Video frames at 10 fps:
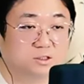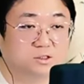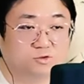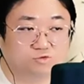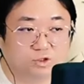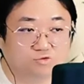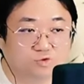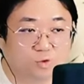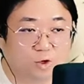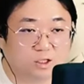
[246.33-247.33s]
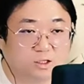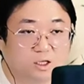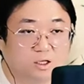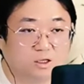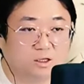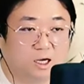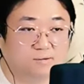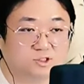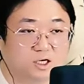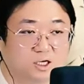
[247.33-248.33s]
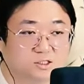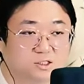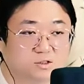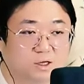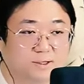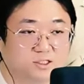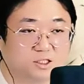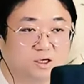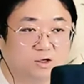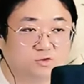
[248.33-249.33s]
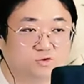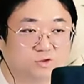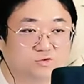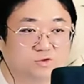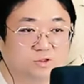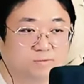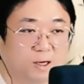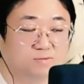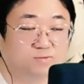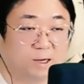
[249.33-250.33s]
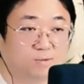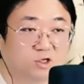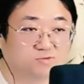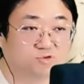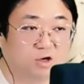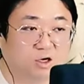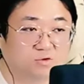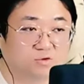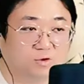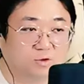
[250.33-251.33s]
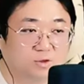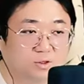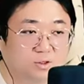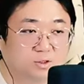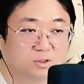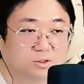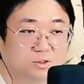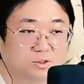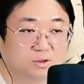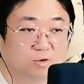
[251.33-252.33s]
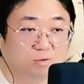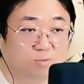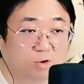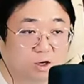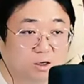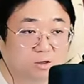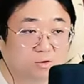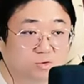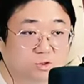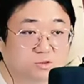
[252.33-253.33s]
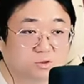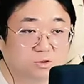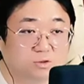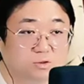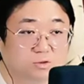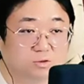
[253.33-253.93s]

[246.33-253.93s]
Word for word: 그 우리 운동회 때 아버지랑 같이 그거 해봤잖아 헛돌헛돌 발, 발목까지 묶어갖고 어 뭐야? 어떻게 했어?